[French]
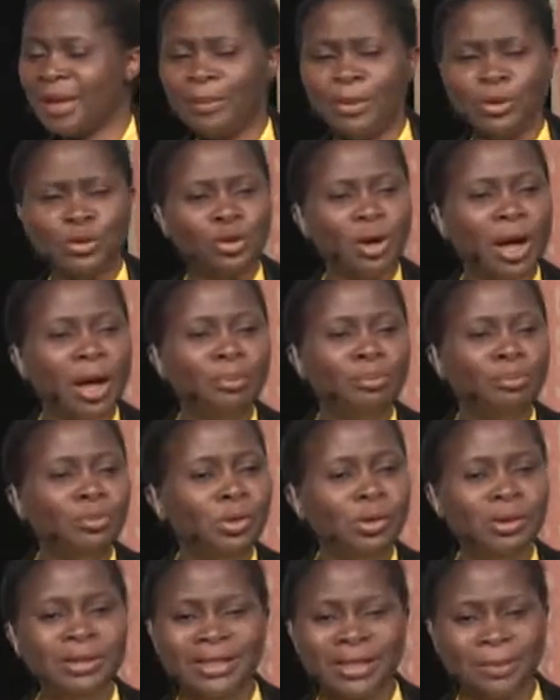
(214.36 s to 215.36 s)
Mais Dieu a
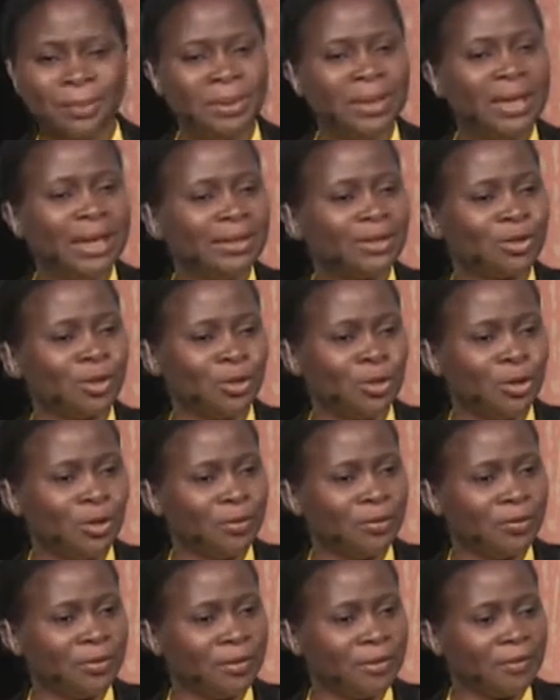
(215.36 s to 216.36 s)
multiplié son
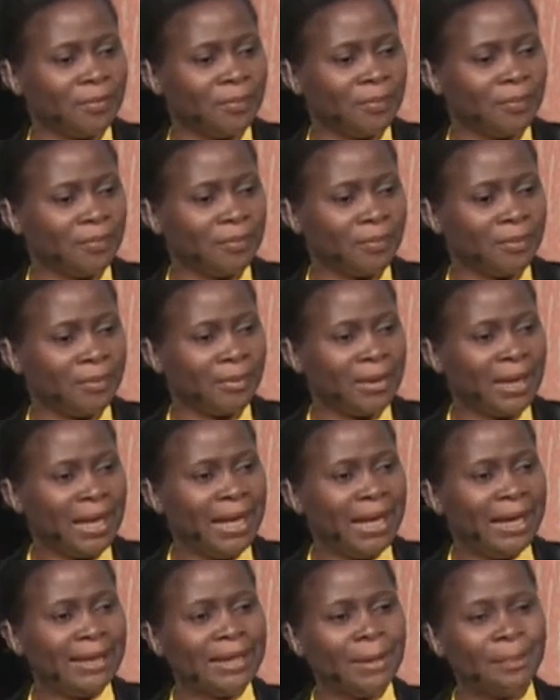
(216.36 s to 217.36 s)
œuvre.
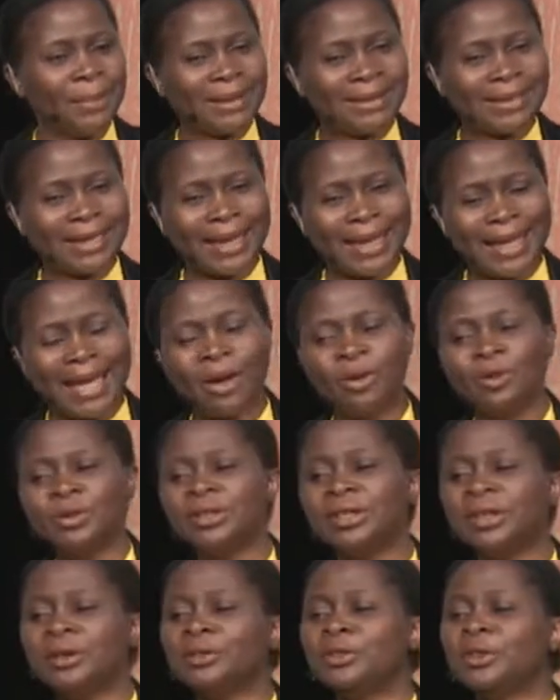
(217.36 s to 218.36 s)
Il a passé
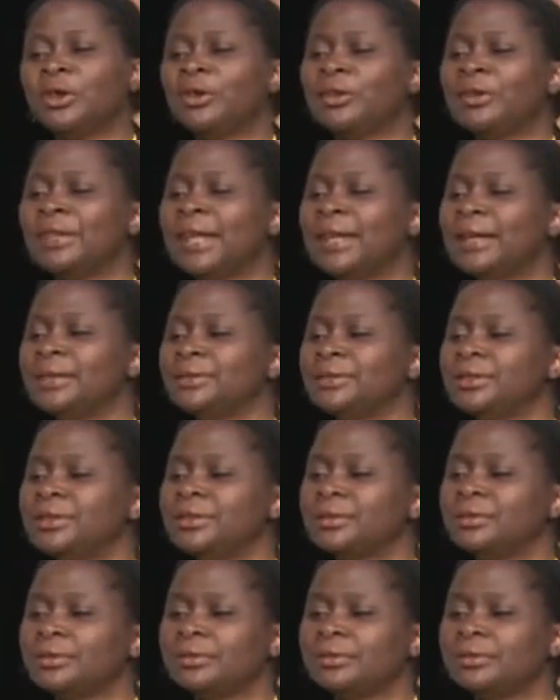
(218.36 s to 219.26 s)
41 ans en Inde.